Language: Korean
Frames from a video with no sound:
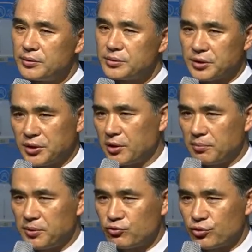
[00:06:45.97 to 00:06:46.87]
제가
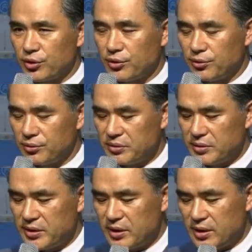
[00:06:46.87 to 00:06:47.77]
대답해 줄게요.
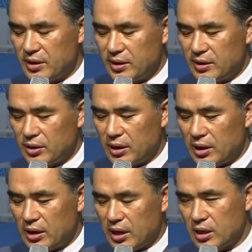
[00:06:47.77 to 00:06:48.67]

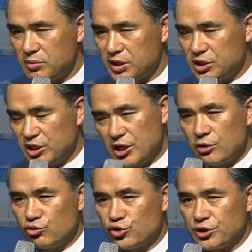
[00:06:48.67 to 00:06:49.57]
하나님이
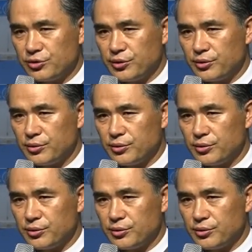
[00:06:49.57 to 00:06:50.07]
기회를 주신 거예요.